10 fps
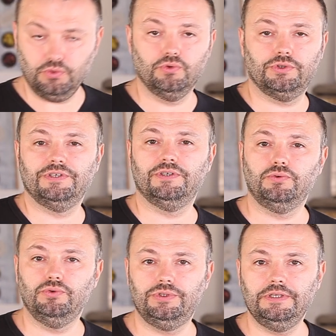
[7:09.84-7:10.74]
соус
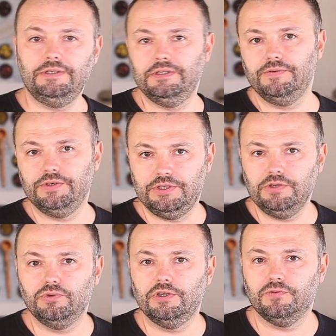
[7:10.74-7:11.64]
загустить и
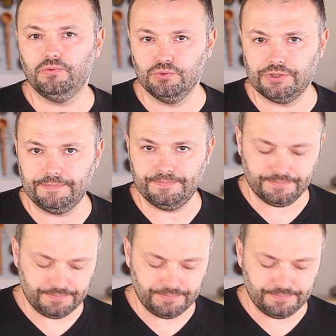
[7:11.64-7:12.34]
довести его до вкуса.